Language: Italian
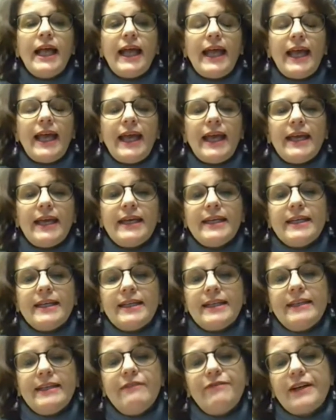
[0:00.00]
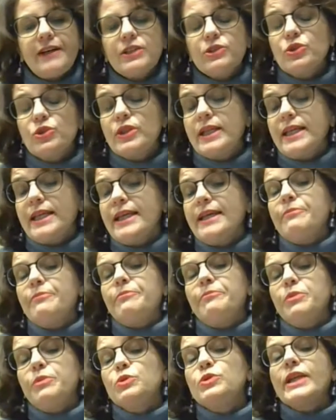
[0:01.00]
è eh, il fatto
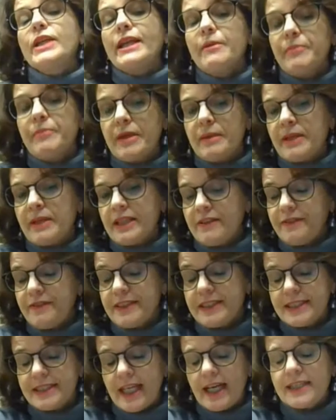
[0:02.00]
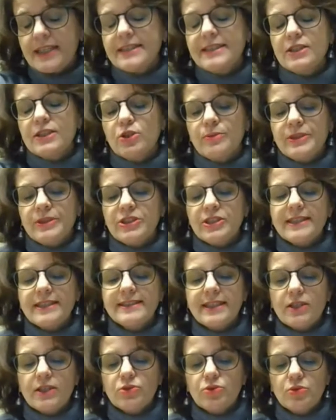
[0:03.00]
che potrebbe manifestarsi, come già è
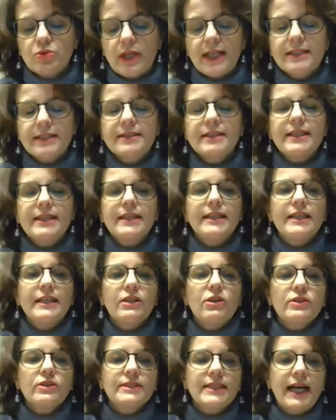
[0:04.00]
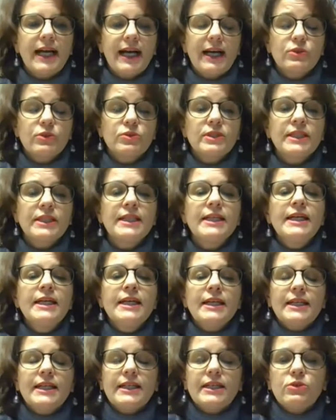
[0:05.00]
stato durante il lockdown,
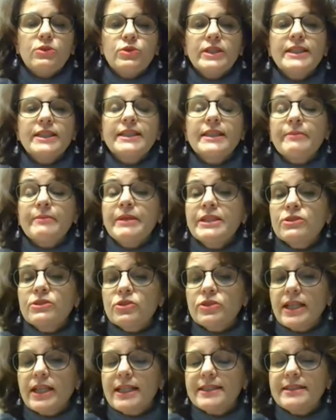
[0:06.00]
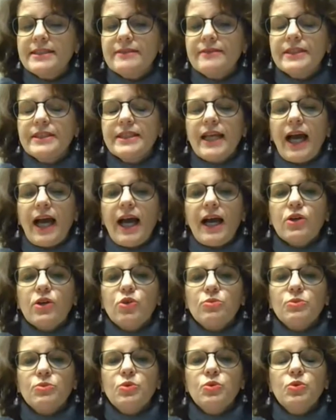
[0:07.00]
eh, un incremento delle attività
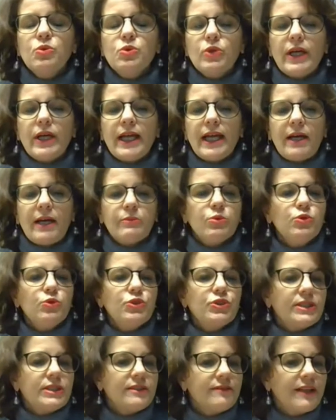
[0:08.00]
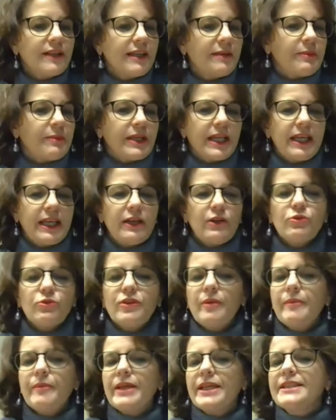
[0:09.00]
comunque abusive perché
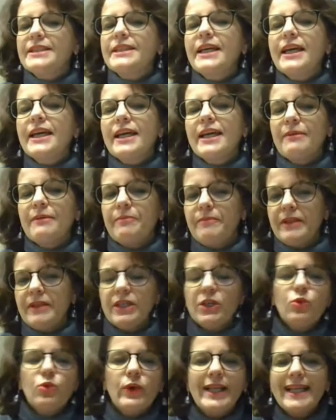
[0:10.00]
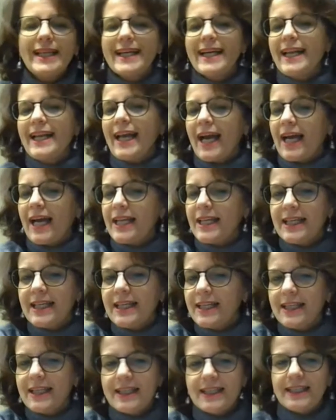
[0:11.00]
ovviamente in quel
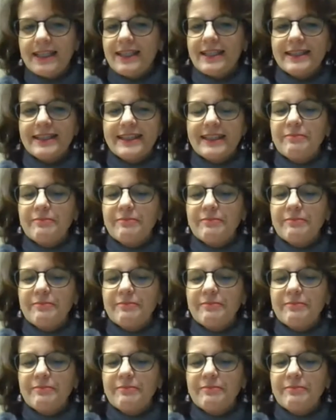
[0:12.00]
canale eh, il